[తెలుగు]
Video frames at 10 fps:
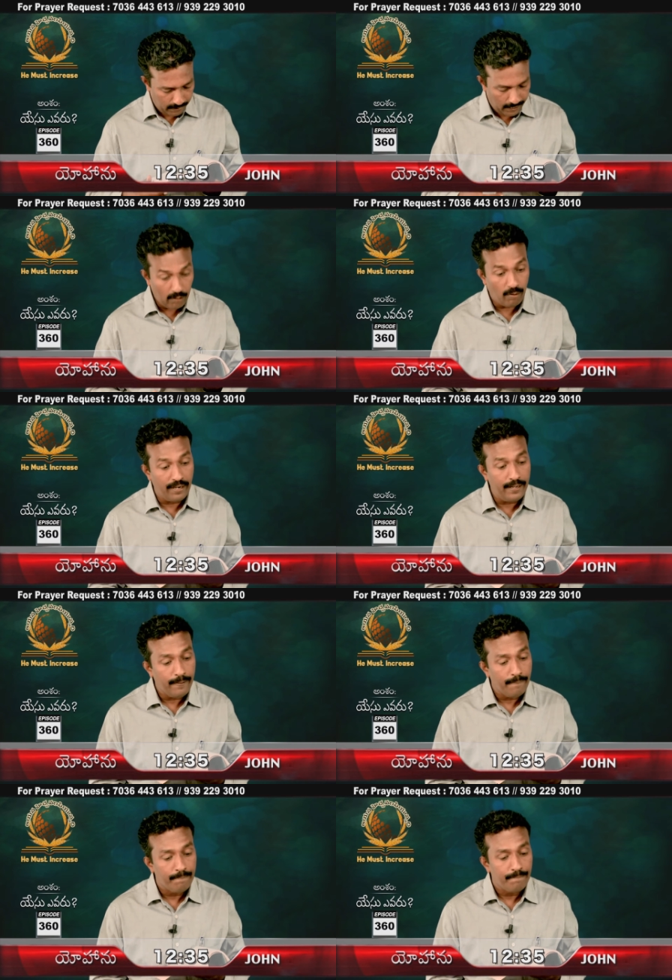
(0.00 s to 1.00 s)
నడవండి
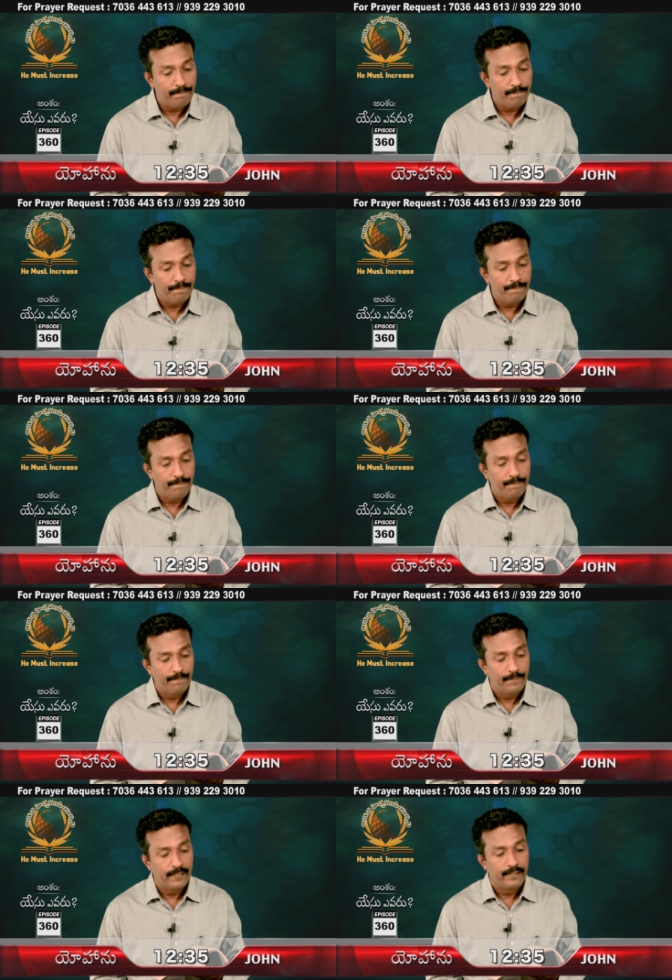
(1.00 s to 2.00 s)
చీకటిలో
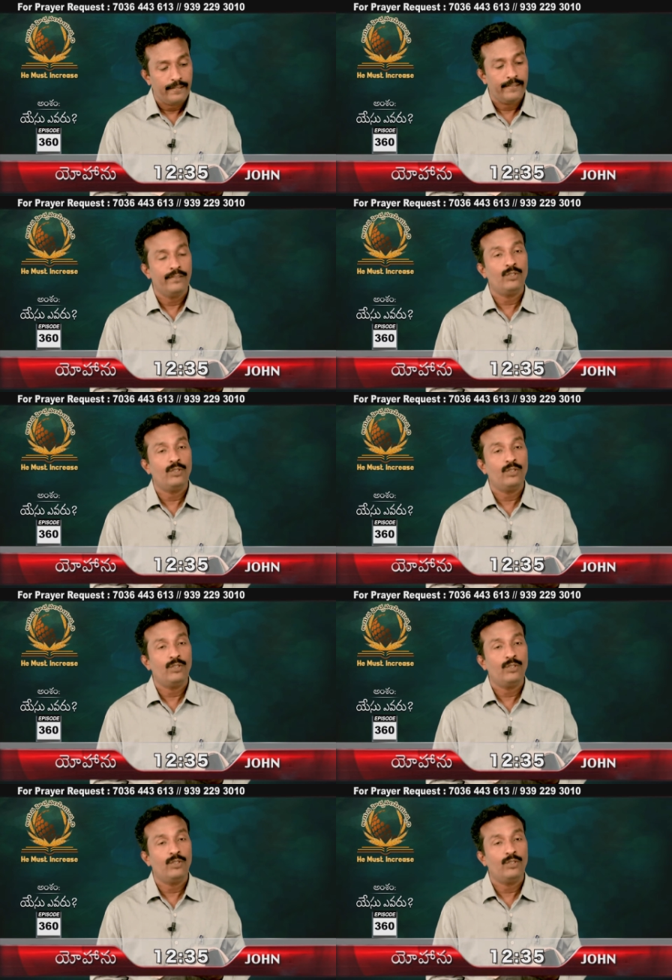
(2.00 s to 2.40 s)
నడుచువాడు